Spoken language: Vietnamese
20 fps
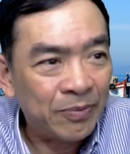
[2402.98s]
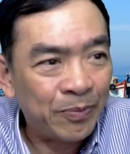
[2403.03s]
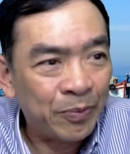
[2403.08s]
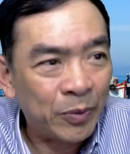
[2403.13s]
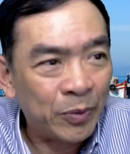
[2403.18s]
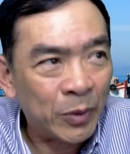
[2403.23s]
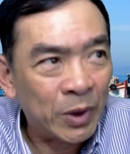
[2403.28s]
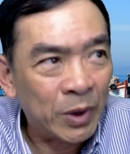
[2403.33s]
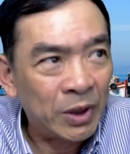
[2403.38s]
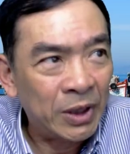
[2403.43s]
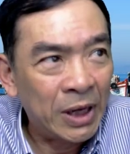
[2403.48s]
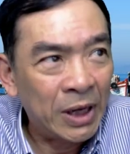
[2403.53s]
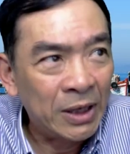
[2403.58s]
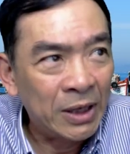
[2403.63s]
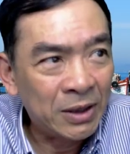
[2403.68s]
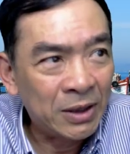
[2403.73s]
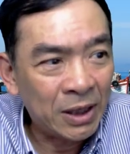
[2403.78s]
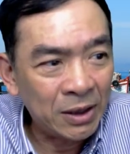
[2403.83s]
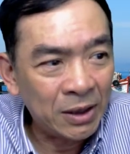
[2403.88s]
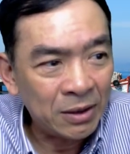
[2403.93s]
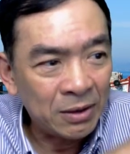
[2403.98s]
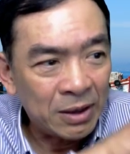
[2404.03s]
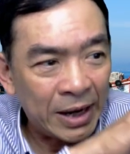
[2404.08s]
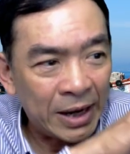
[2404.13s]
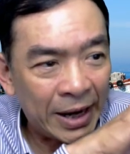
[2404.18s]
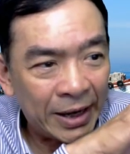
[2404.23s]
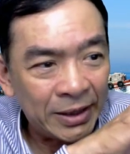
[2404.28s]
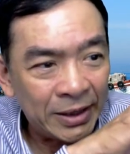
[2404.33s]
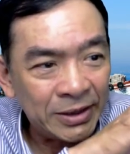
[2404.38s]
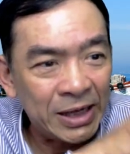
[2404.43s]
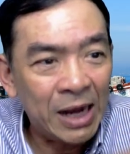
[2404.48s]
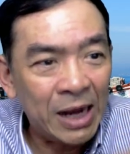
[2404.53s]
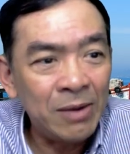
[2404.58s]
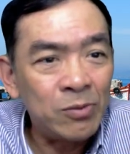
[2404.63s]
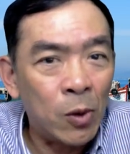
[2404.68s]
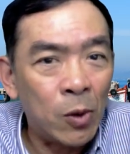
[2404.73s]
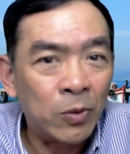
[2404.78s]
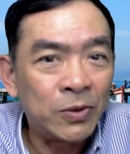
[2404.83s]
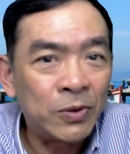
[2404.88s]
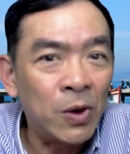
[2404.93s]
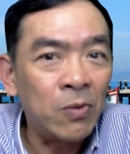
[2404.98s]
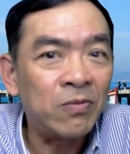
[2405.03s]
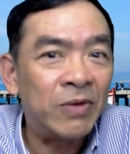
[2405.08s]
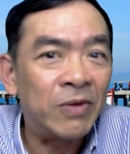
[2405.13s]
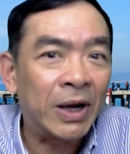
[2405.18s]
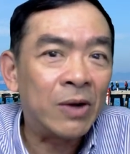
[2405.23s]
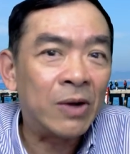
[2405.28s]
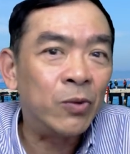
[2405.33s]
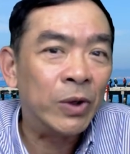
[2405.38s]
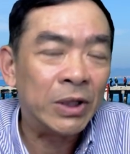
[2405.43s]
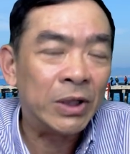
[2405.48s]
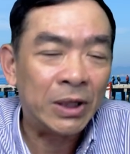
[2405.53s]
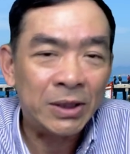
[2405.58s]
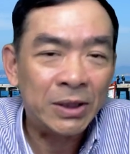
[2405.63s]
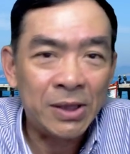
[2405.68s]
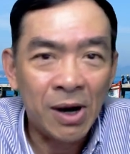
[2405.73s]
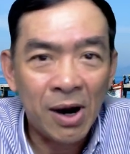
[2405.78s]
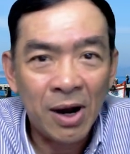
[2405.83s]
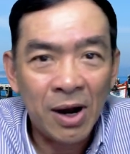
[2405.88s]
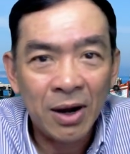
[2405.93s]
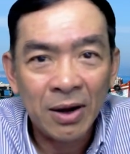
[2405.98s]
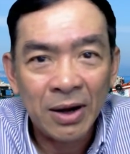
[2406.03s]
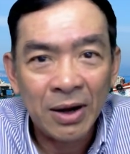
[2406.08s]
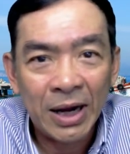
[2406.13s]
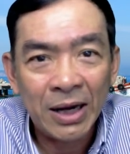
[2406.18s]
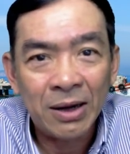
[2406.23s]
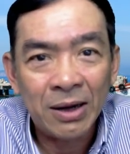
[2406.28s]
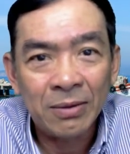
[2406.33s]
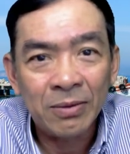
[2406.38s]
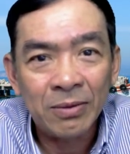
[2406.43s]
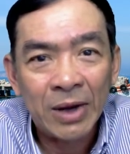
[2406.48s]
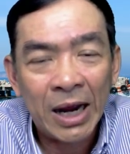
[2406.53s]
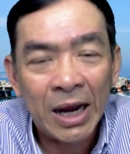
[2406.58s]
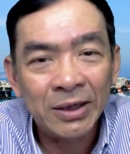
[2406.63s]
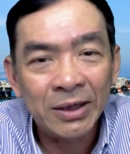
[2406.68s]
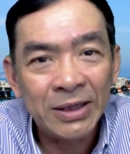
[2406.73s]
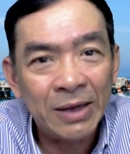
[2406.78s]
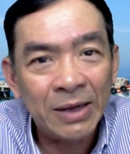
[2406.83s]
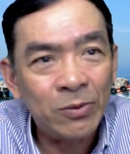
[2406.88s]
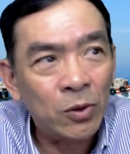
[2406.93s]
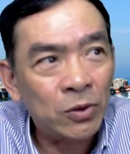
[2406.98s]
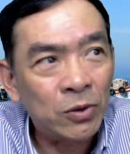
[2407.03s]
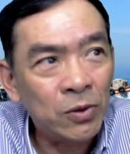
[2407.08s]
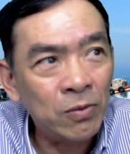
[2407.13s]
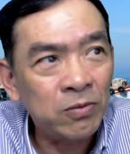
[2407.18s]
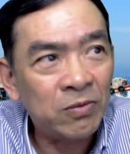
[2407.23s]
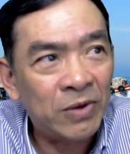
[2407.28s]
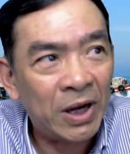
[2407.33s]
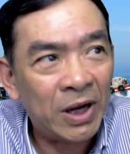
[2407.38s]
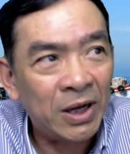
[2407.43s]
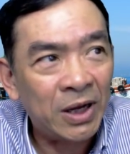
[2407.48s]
những cái hạn chế một chút về cái quyền tự do hay là hạn chế một chút về